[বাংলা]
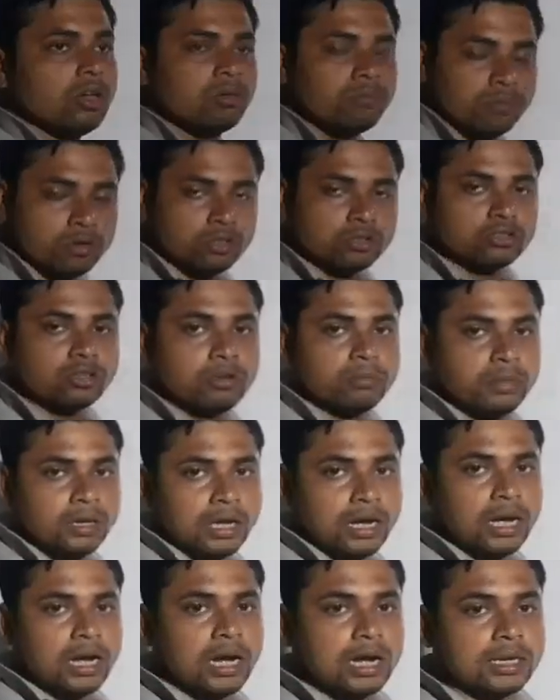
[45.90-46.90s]
প্রথমে
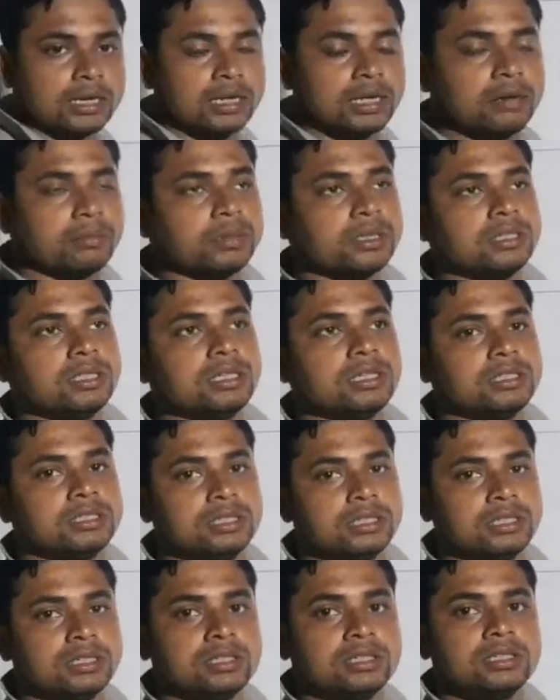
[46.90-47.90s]
আগে আমাদের
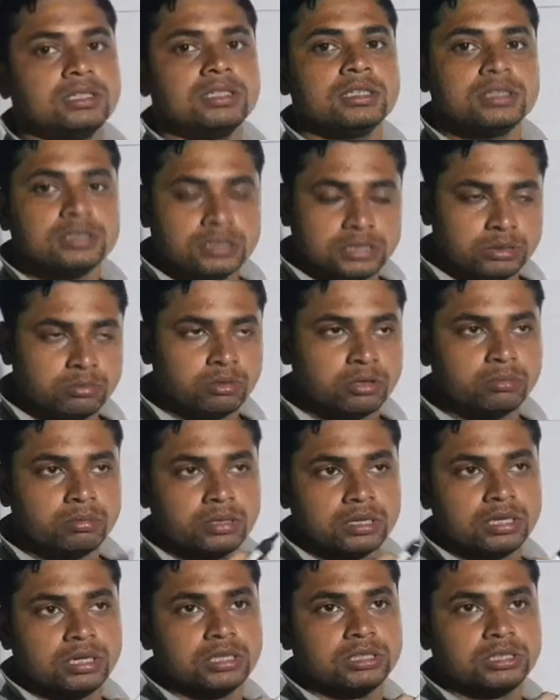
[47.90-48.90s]
যে
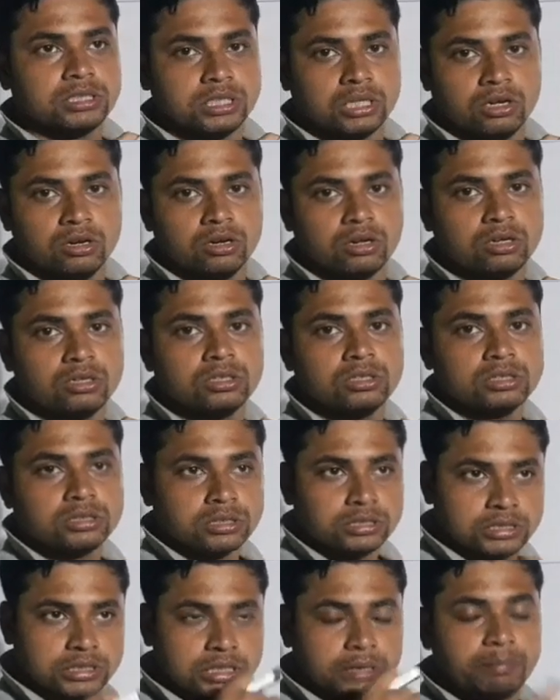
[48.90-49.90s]
জীবনবিজ্ঞান ছিল
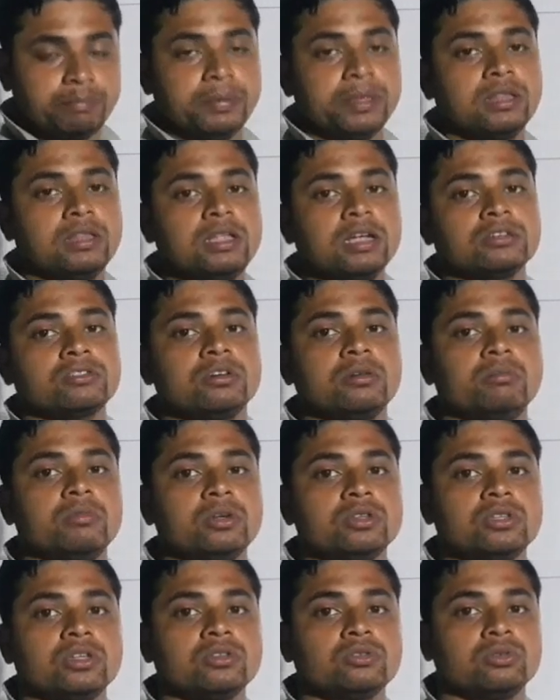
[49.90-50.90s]
জীববিদ্যা
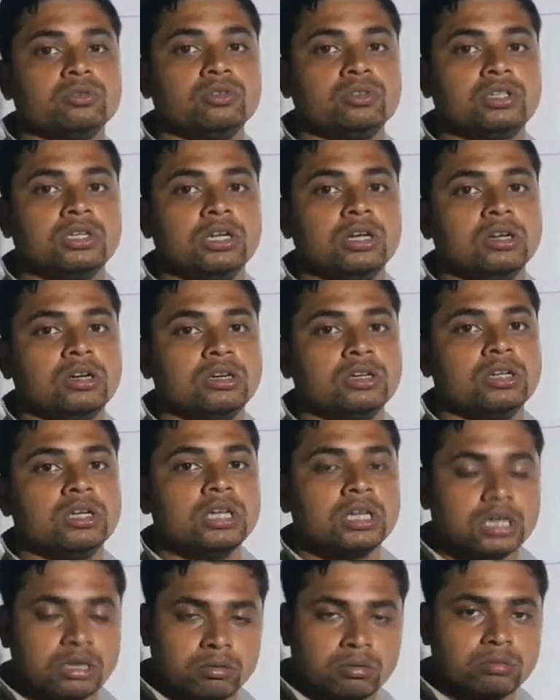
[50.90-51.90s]
সম্বন্ধে শুধু ছিল
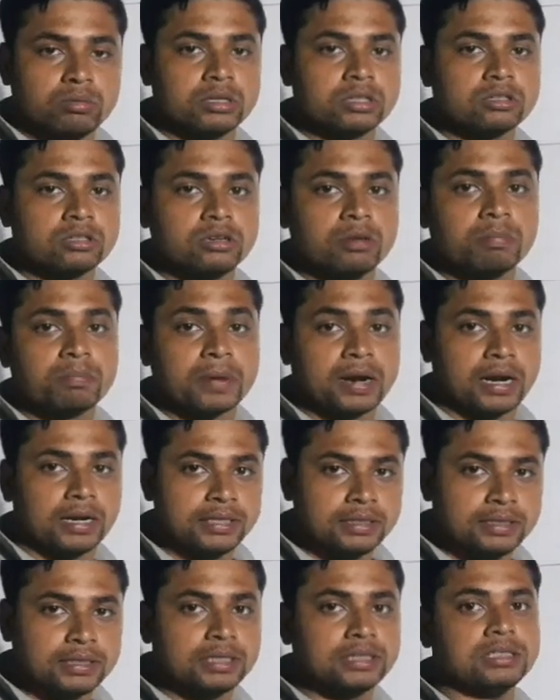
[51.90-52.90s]
কেবলমাত্র
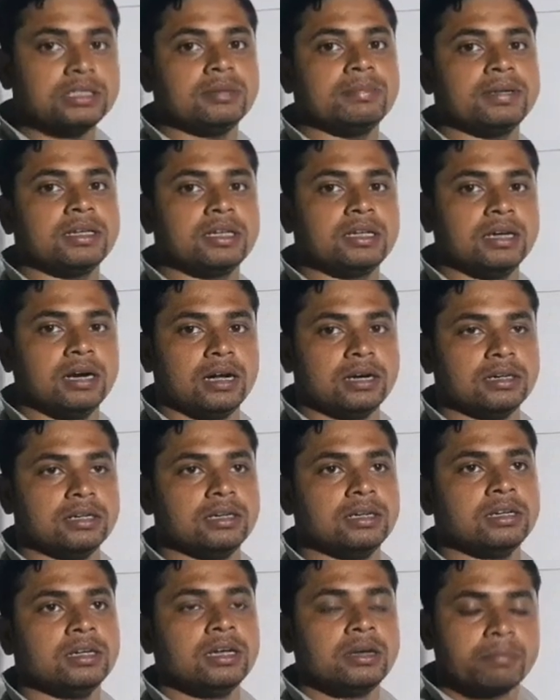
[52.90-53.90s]
প্রাণীদের যে বিজ্ঞান
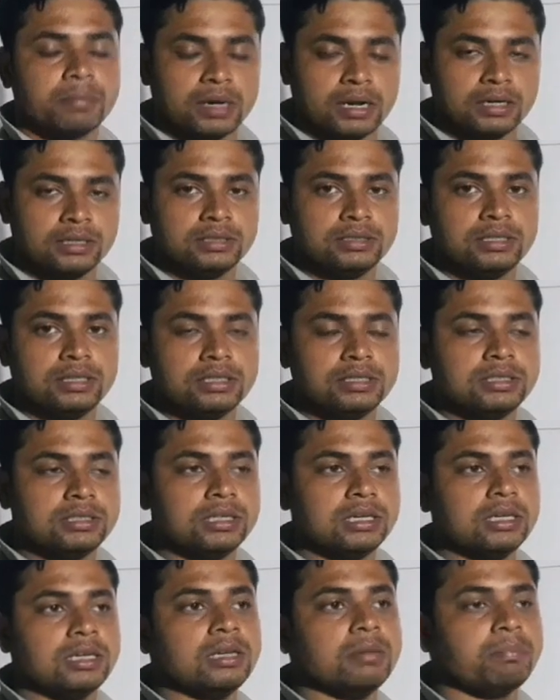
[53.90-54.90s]
প্রাণীদের
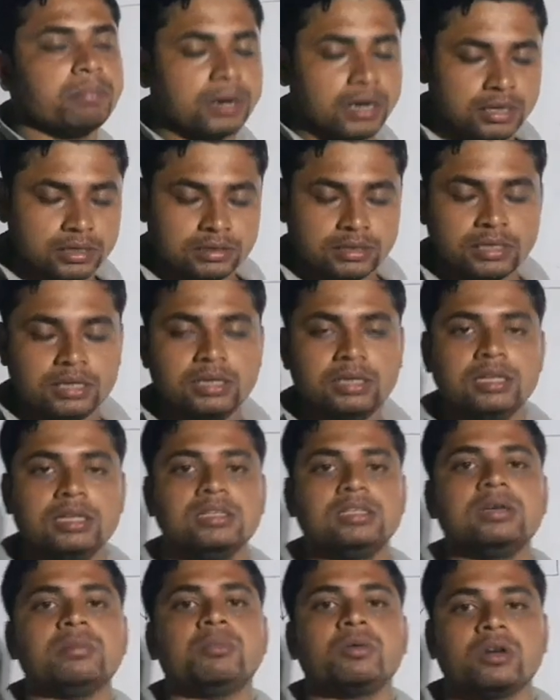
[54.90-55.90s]
যে প্রাণীদের নিয়ে
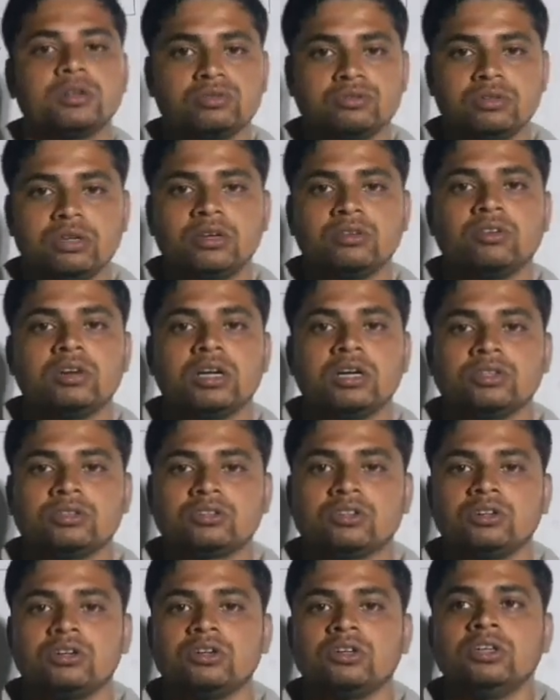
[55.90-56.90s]
যে পড়াশোনা করা
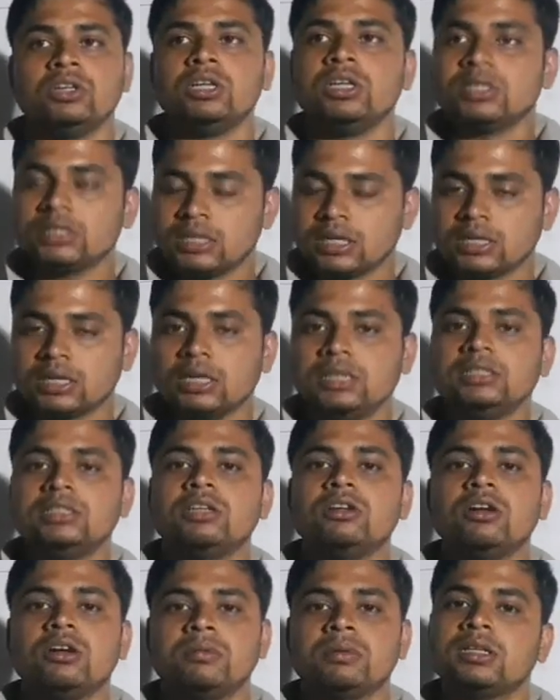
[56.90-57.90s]
হতো সেটাই
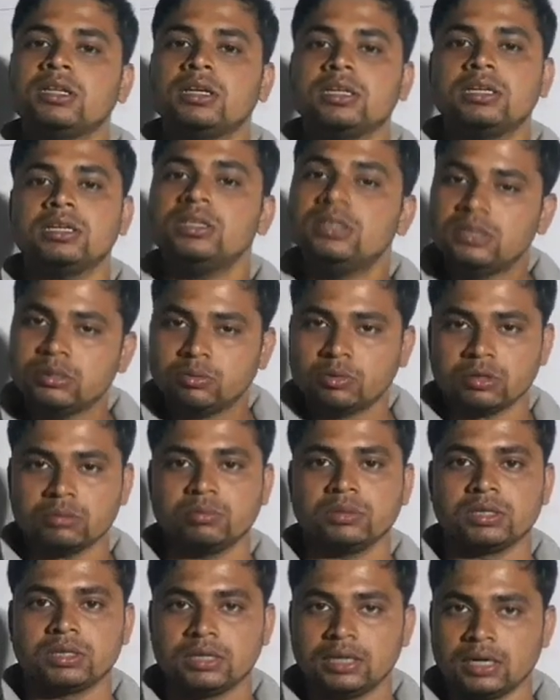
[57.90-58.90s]
ছিল আমাদের কি জীবন
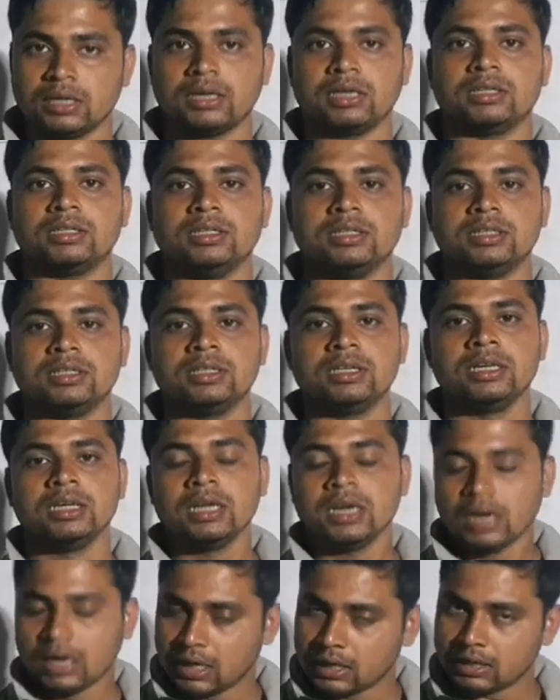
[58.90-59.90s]
বিজ্ঞান আগে
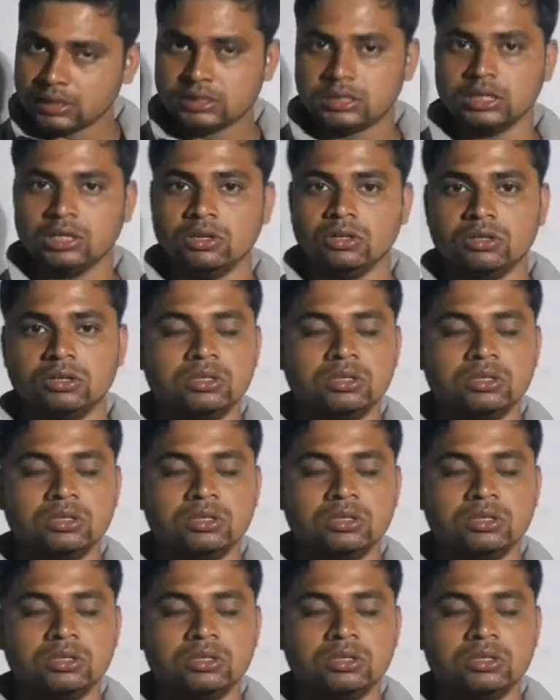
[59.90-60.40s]
আগে ছিল